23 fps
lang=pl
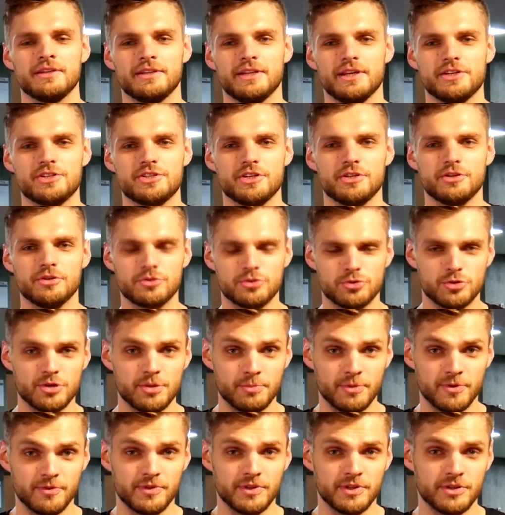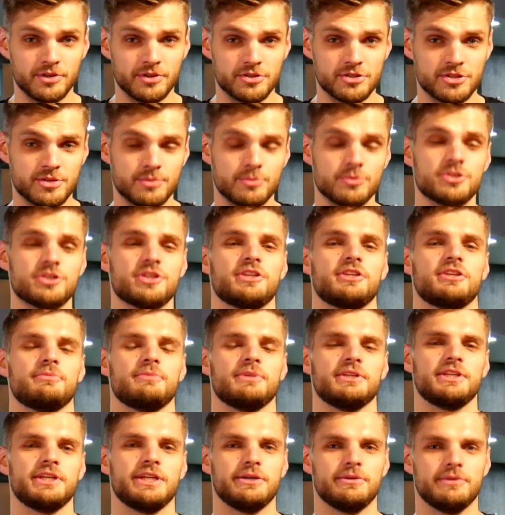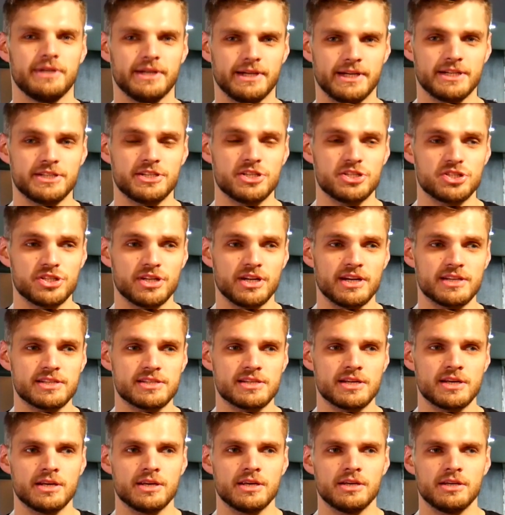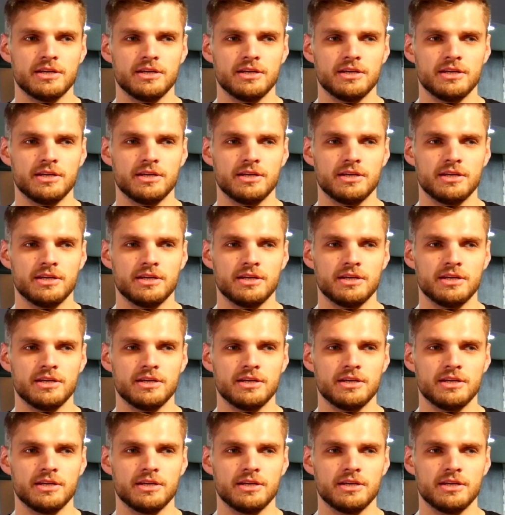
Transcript: Także no, czuję powinność, że muszę ten materiał nagrać jeszcze raz